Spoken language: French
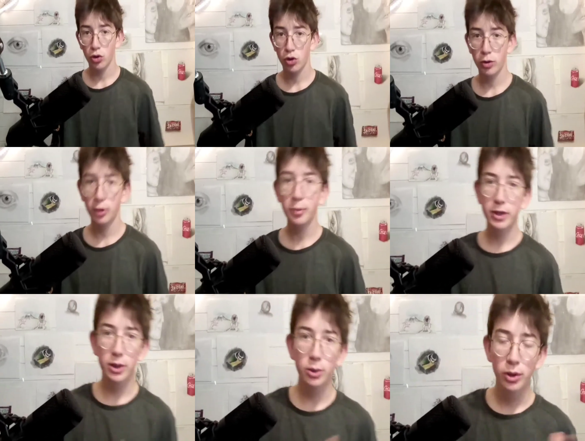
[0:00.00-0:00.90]
Euh, je suis
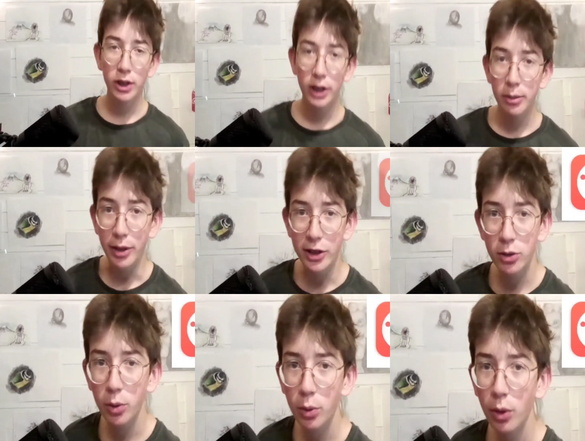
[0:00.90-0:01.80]
passé de
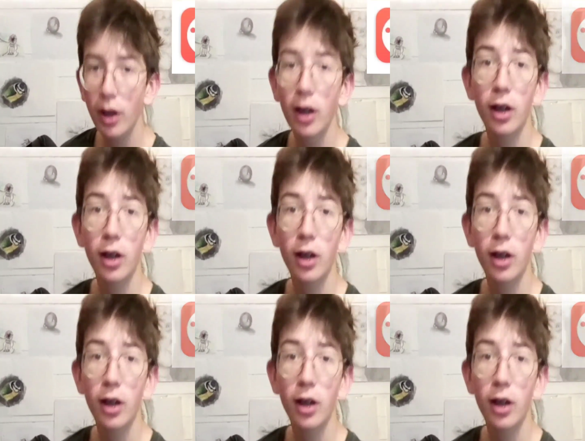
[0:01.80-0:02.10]
Kinmaster